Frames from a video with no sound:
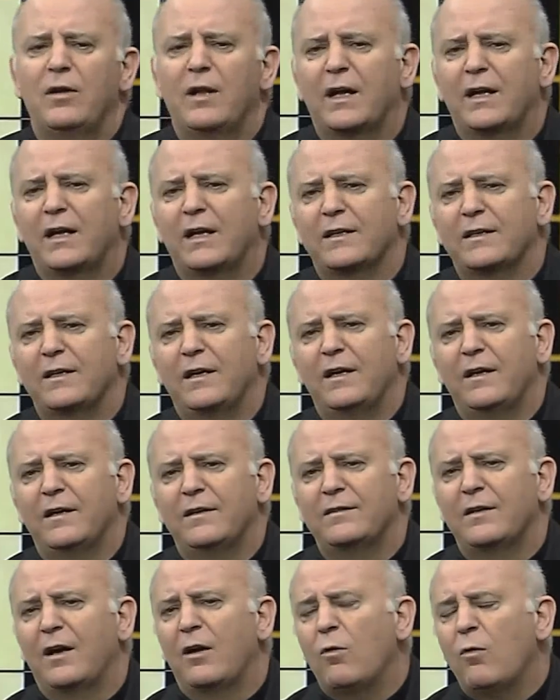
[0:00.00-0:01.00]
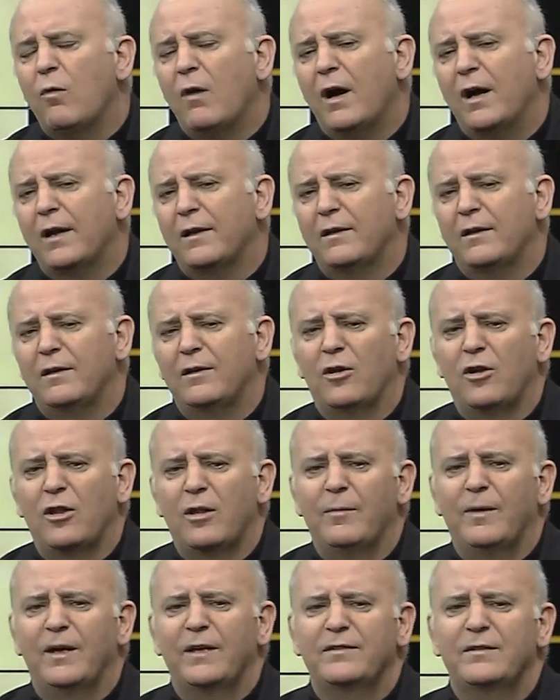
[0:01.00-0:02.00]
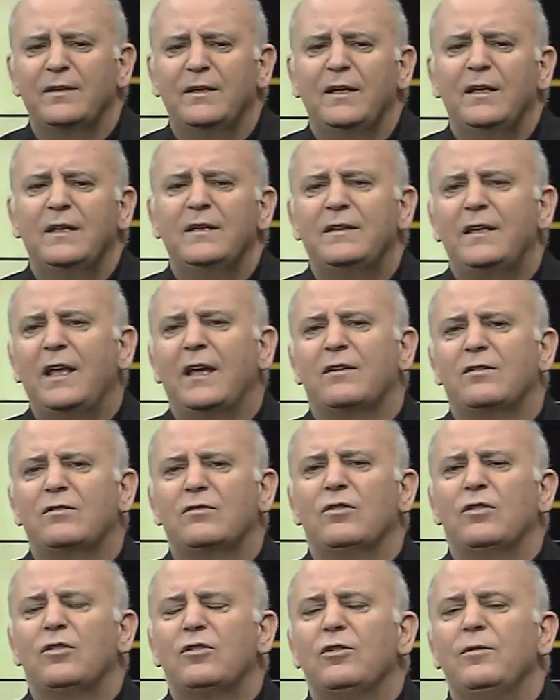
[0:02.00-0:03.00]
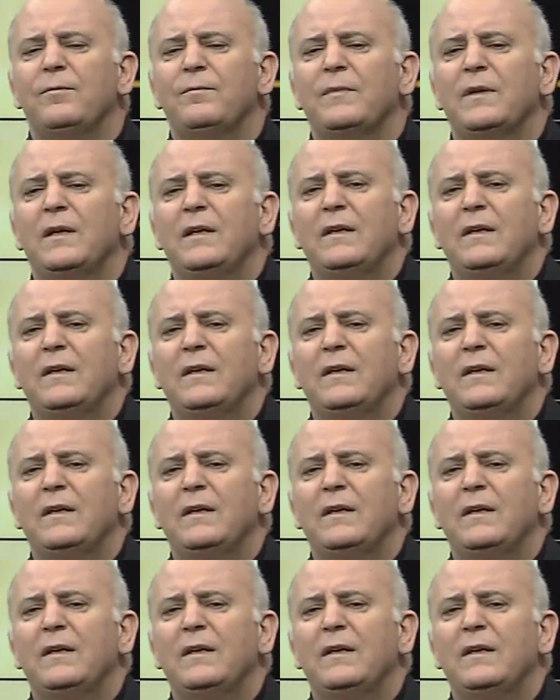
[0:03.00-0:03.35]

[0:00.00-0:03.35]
las cartas de San Juan, los demás textos, ¿no?